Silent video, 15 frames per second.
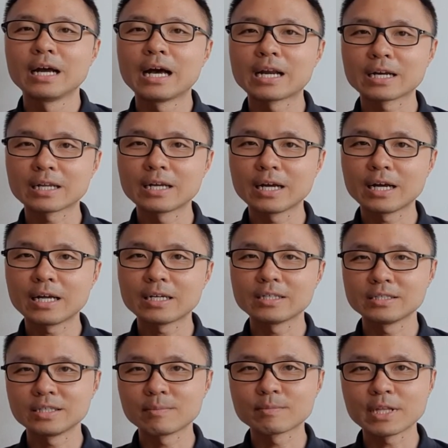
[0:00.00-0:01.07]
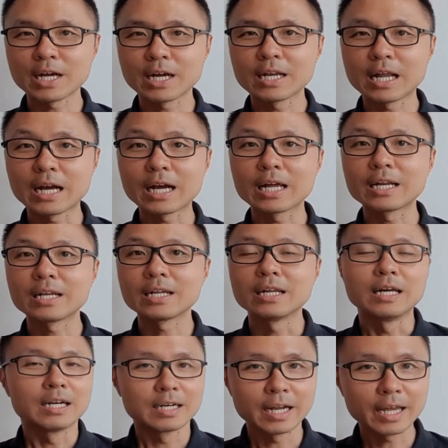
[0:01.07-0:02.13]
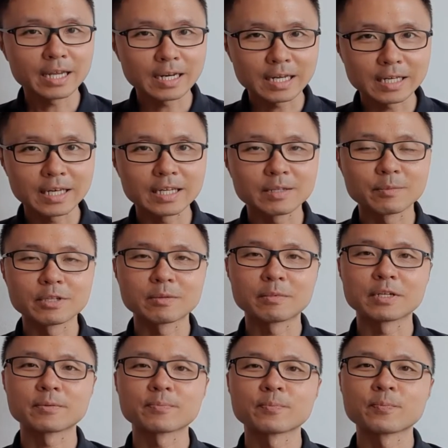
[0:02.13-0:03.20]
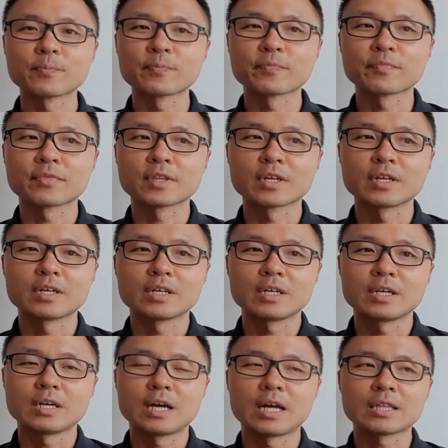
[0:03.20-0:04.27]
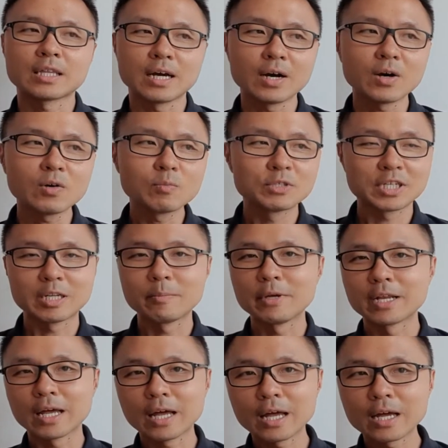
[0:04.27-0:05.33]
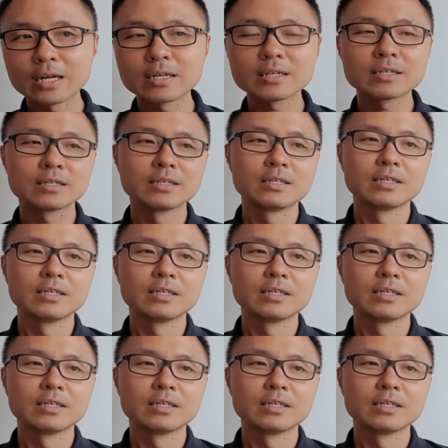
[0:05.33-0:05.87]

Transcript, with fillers: harga jam tangan akan naik lagi, teman-teman. Atau bisa dibilang